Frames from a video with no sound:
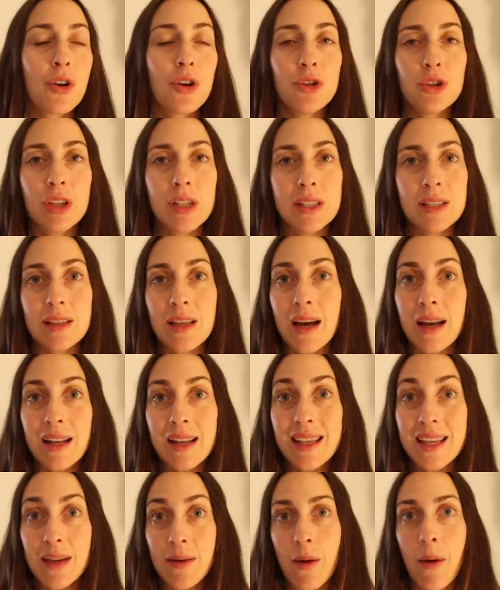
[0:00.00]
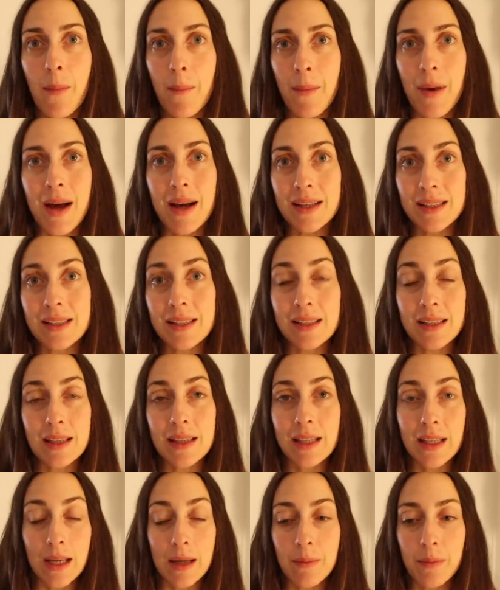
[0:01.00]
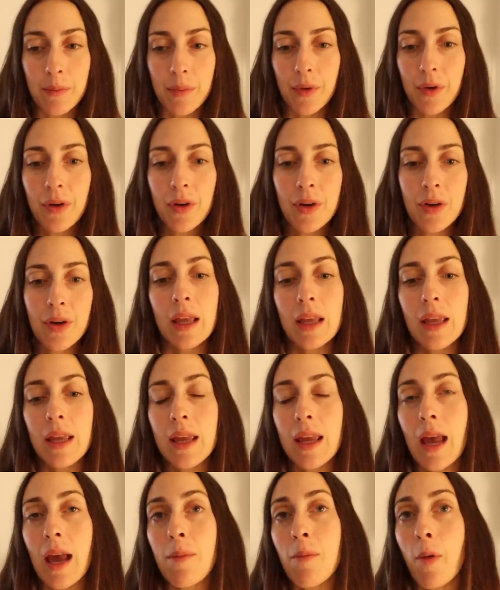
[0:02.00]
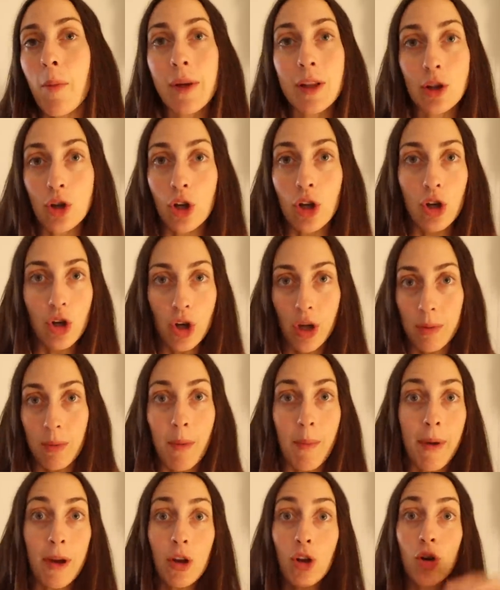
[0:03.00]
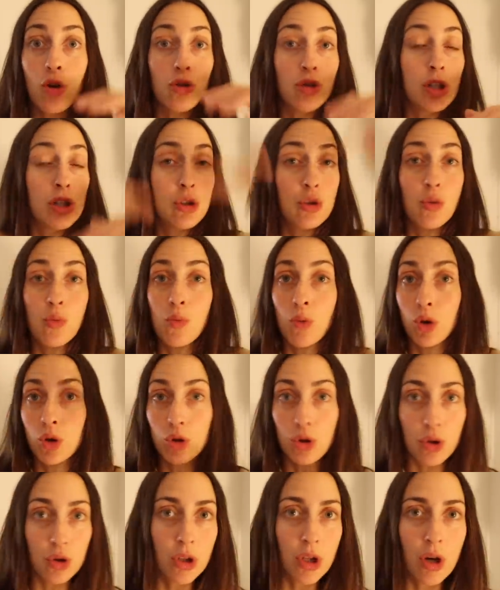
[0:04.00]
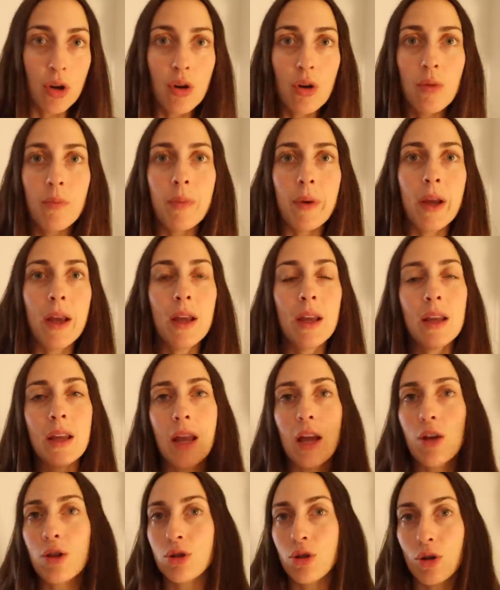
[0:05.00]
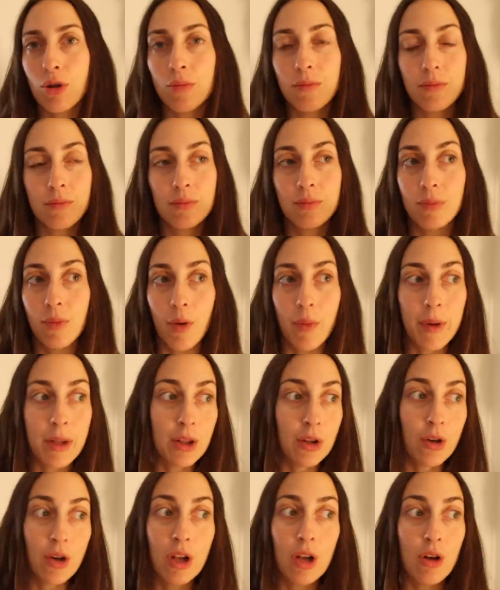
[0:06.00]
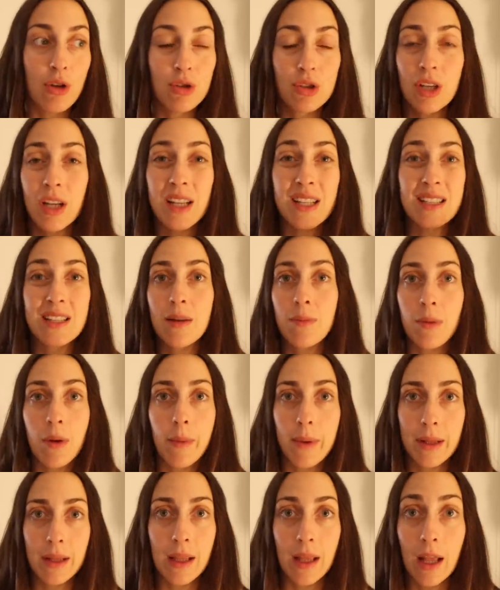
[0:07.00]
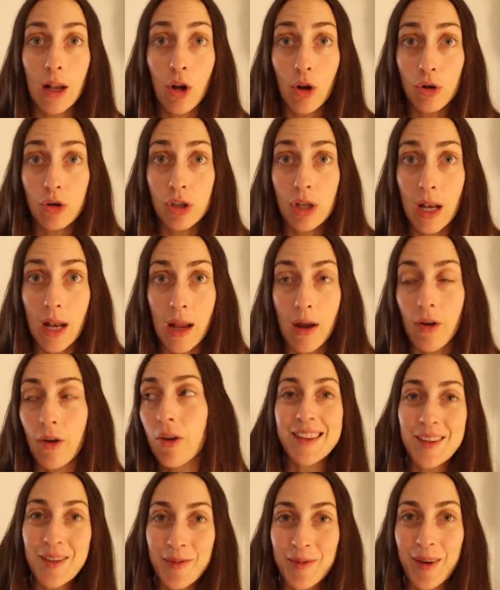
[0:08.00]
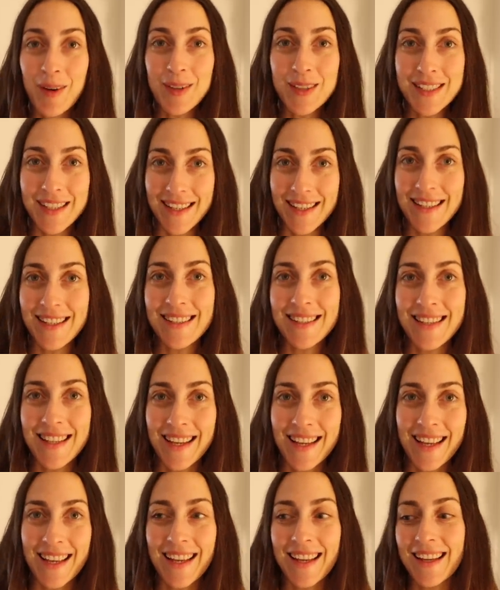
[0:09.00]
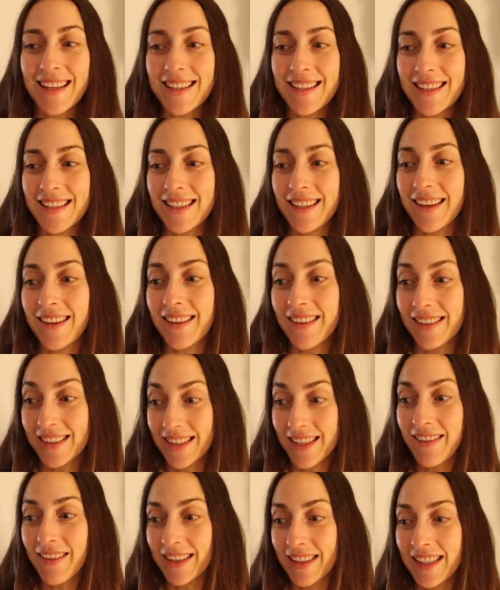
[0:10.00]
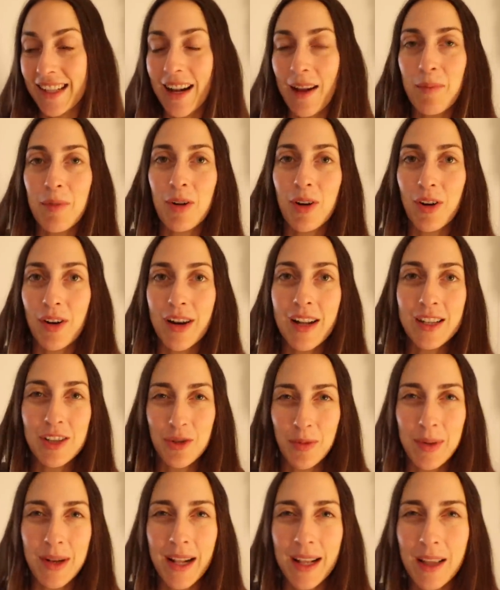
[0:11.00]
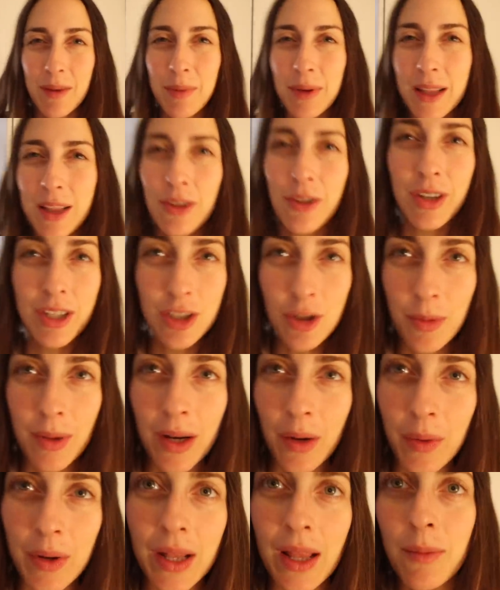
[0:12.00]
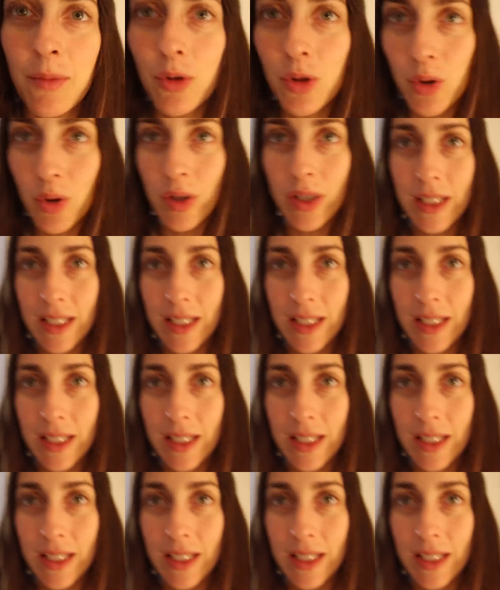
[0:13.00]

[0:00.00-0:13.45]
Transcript: contestar lleva más tiempo y hay momentos en los que me paro y contesto un montón de golpes y hay otros momentos en los que simplemente los leo haciendo pauseñas de que se, está, se va a tirar por los nachos mira aquí pinto esto me recuerda mucho a